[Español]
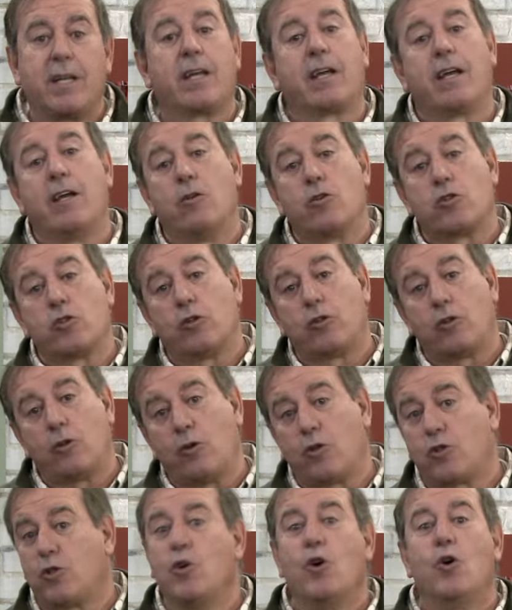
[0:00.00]
que
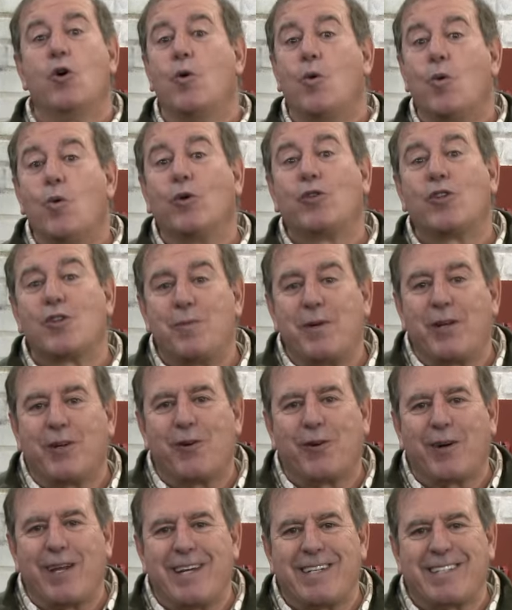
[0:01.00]
nosotros u otros
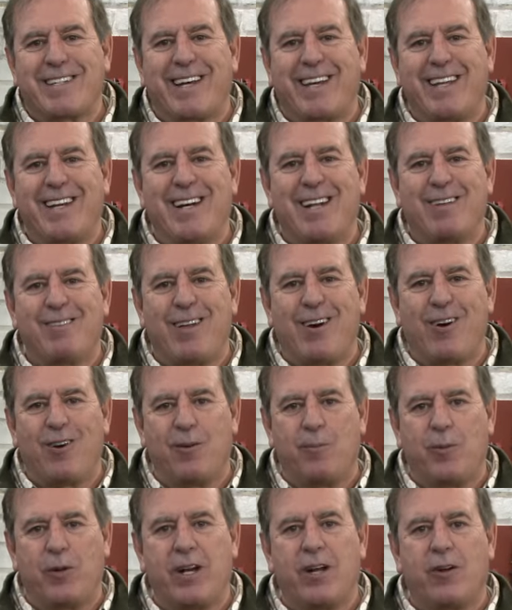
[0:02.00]
bricocracks que quieran hacerlo
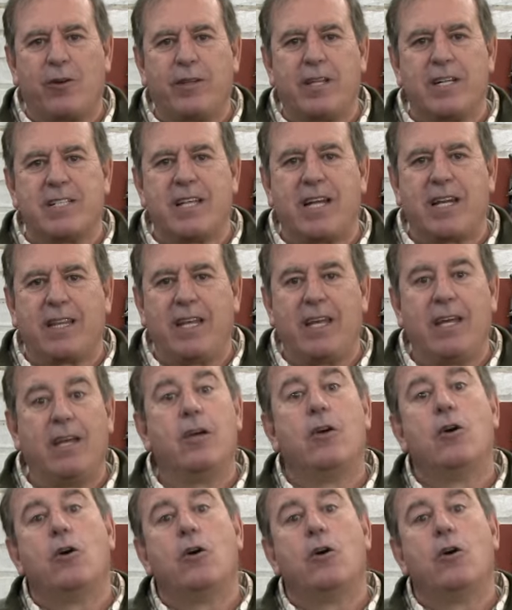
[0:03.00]
podrán contestarte